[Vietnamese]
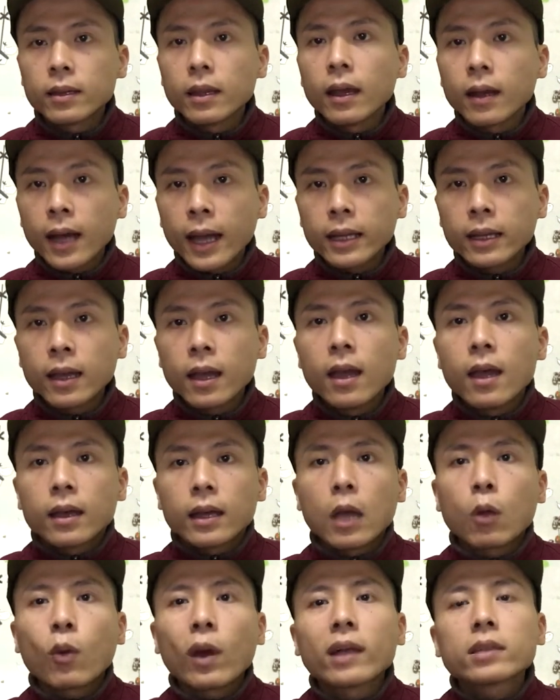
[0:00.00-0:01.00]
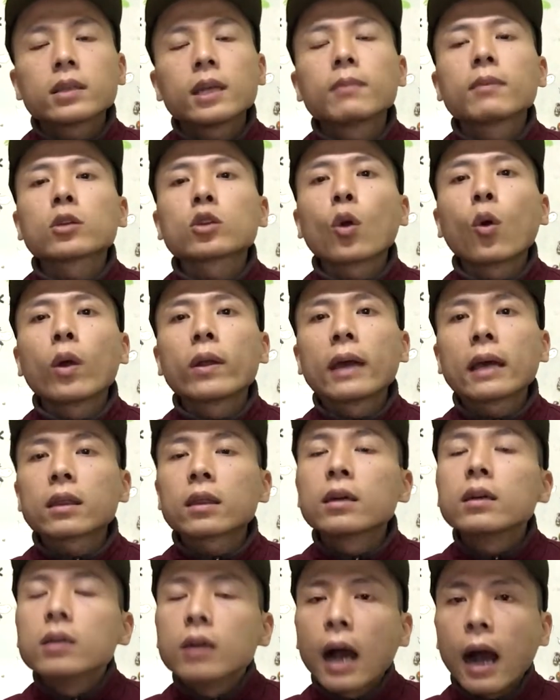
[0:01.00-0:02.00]
tiếng Anh cái quá trình mà tôi đã
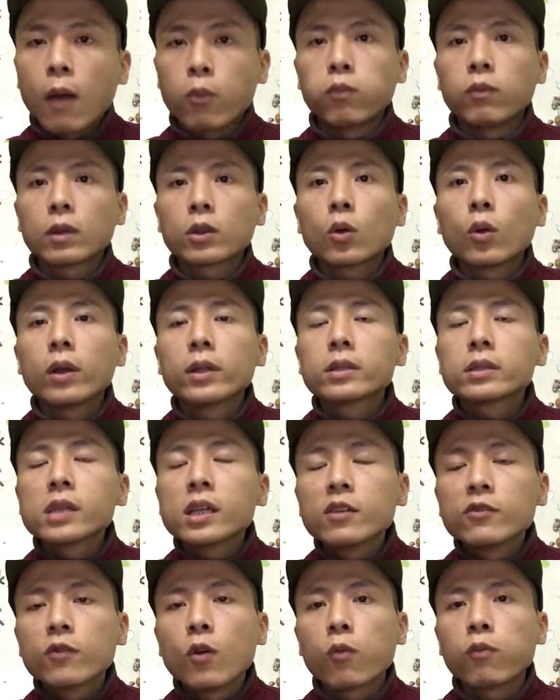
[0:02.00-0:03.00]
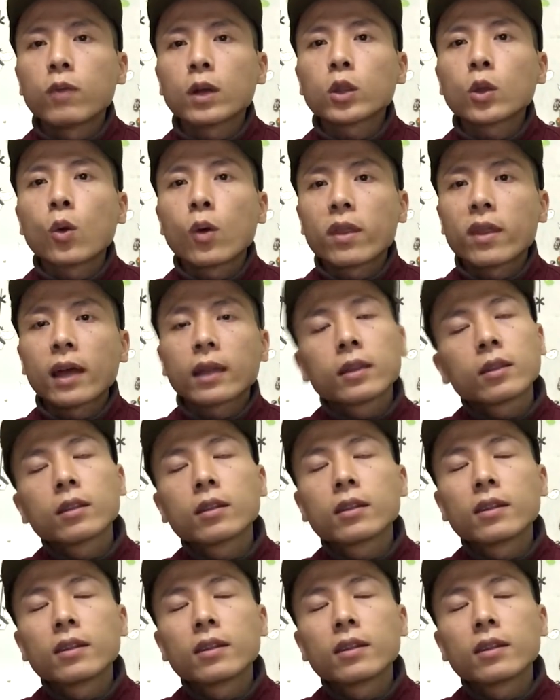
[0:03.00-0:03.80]
tự học mà tôi chinh phục mà tôi đã